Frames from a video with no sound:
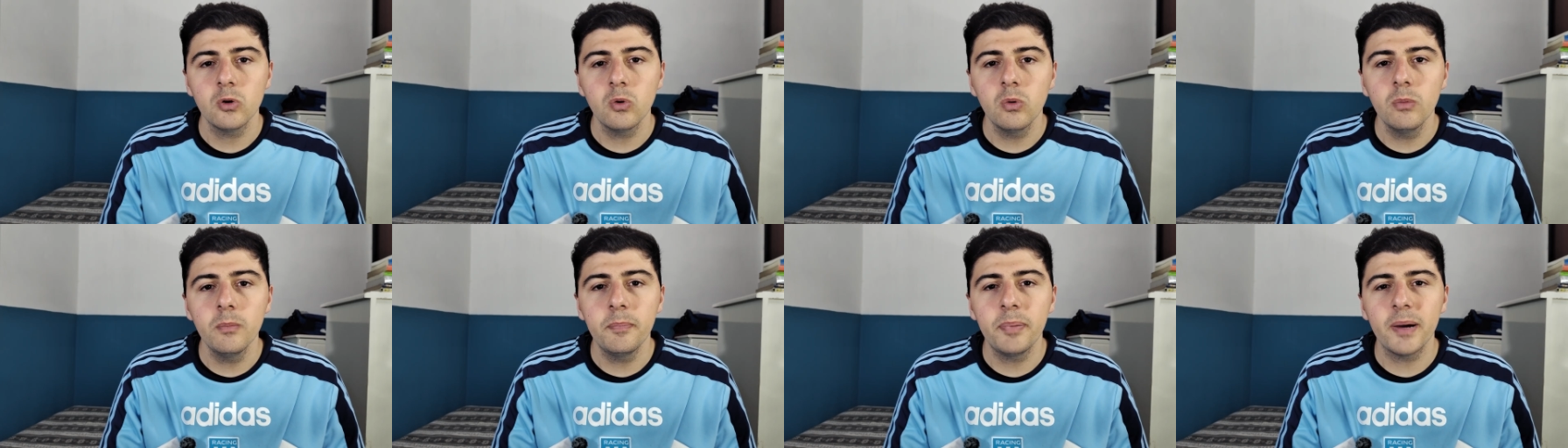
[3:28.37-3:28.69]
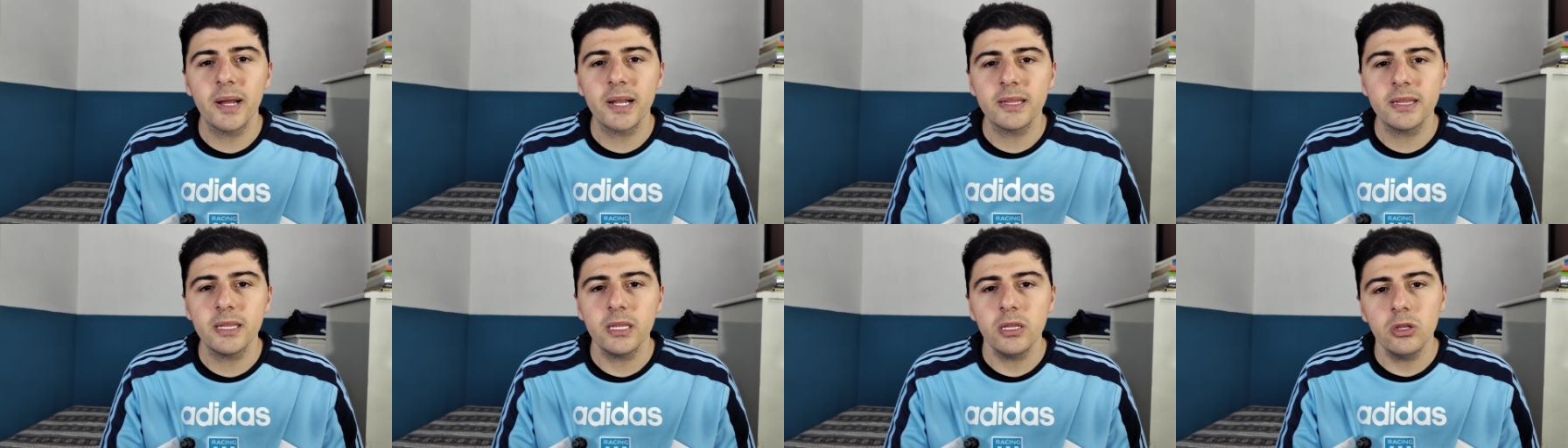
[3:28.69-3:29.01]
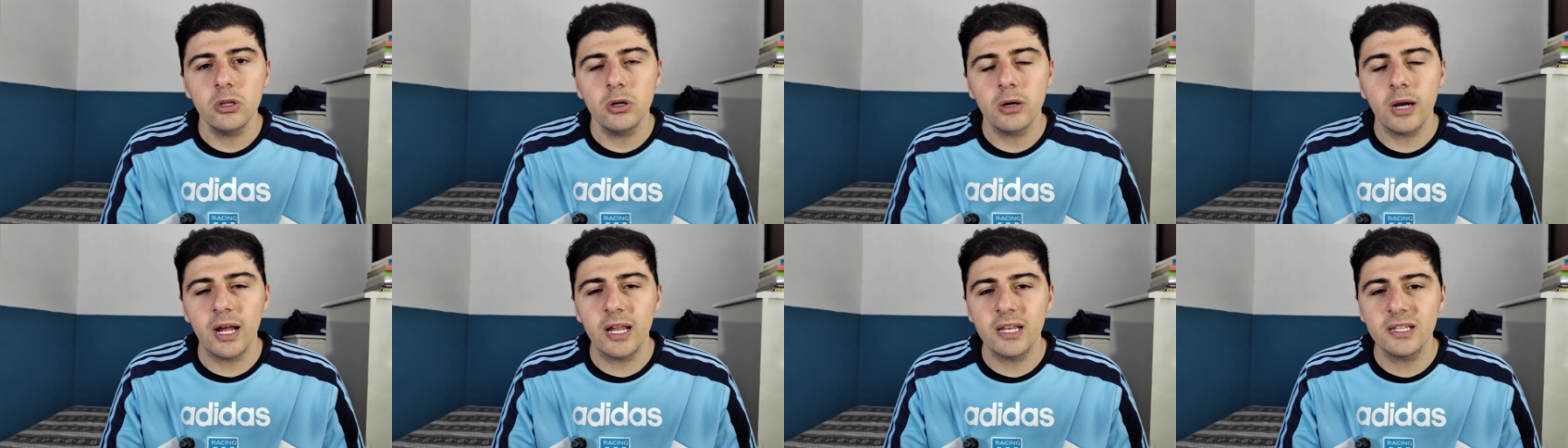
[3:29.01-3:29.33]
un
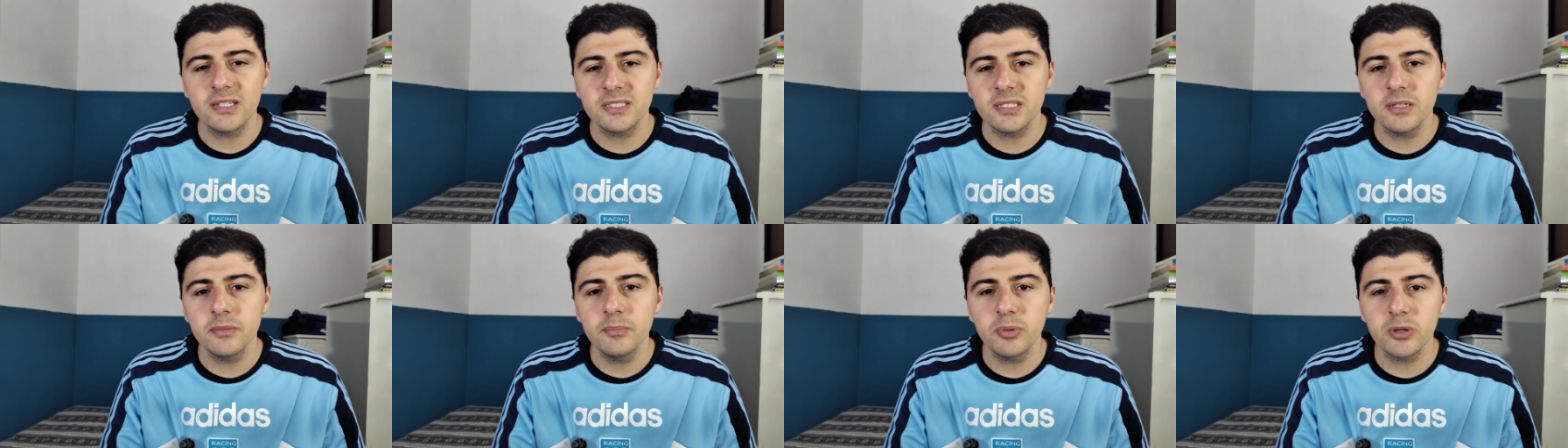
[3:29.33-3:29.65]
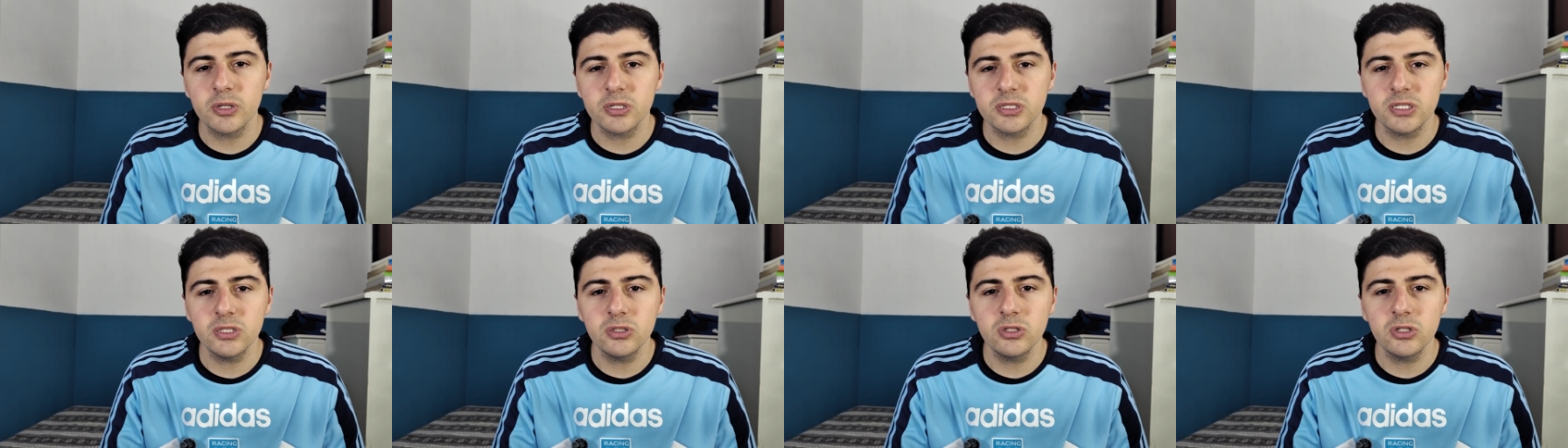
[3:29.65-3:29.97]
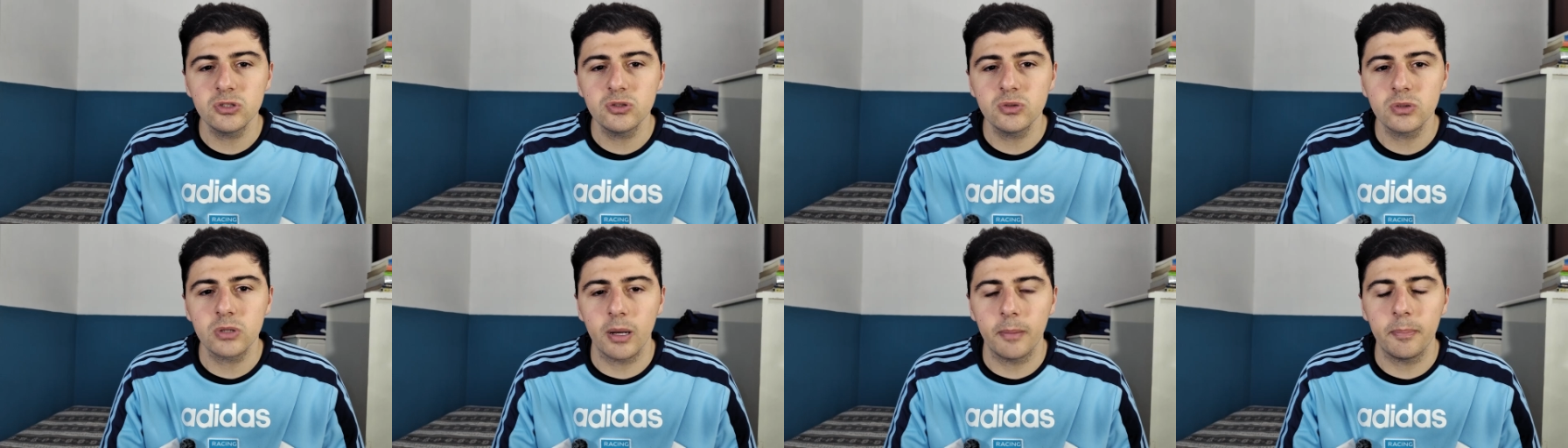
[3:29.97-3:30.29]
partido al 100%
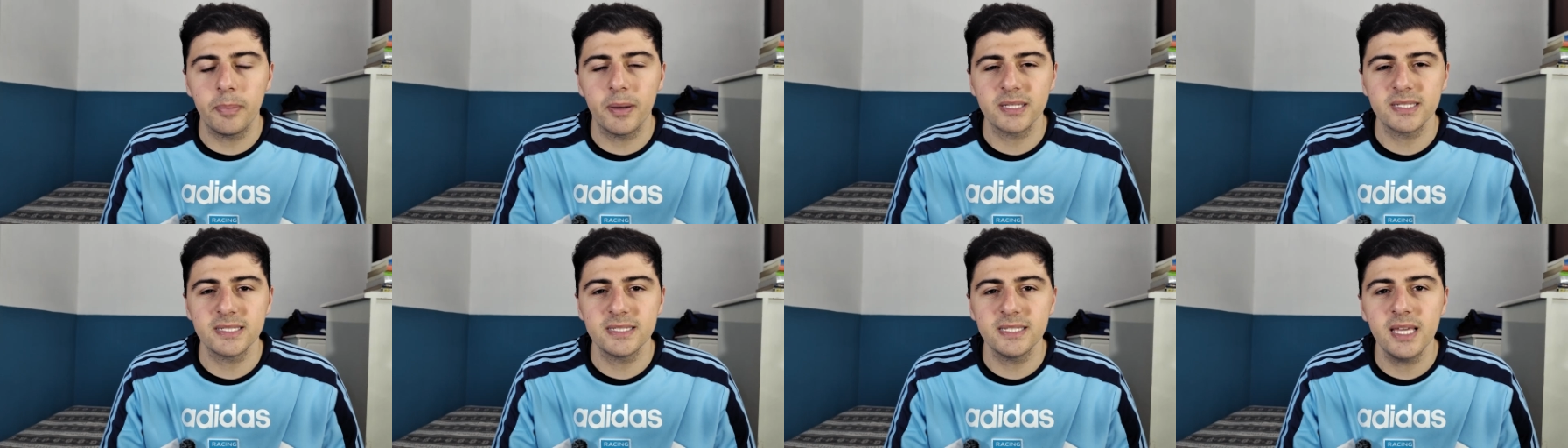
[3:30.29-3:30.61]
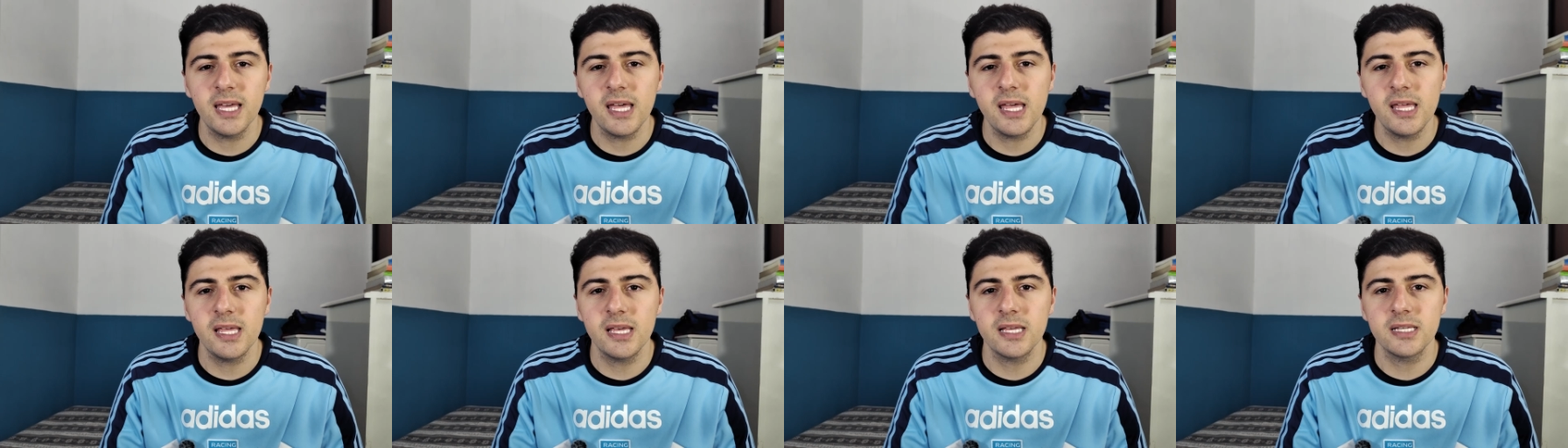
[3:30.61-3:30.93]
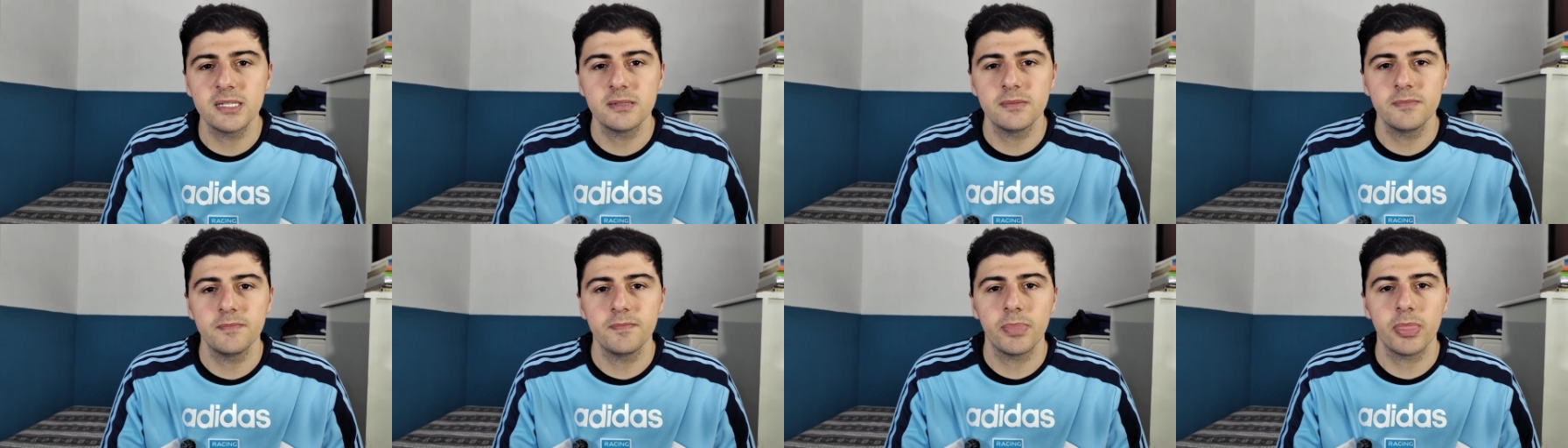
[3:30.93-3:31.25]
de sus
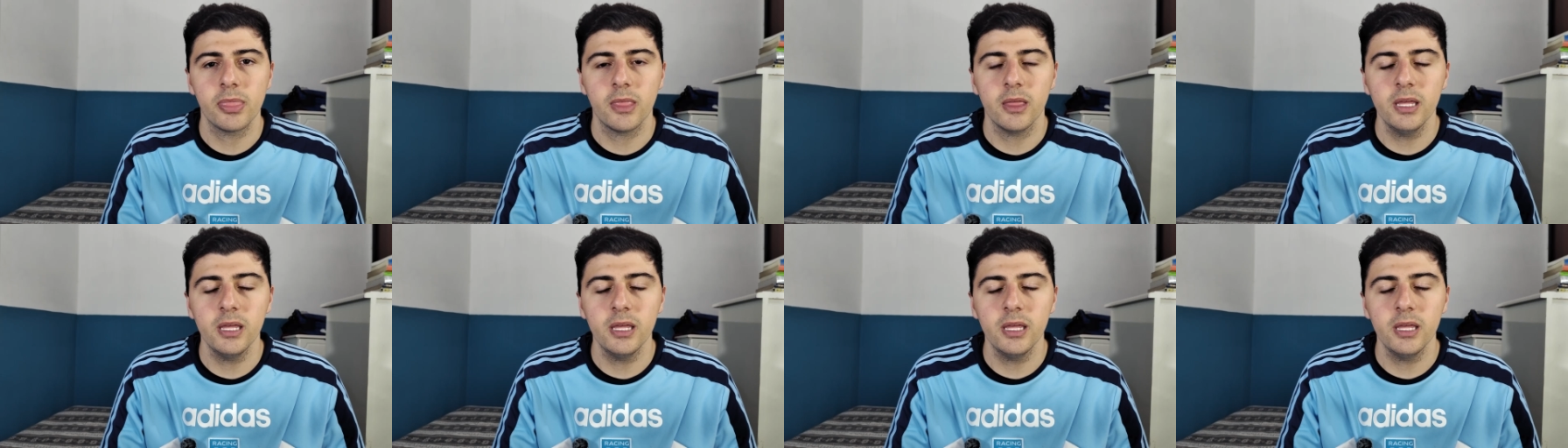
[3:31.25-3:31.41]
capacidades.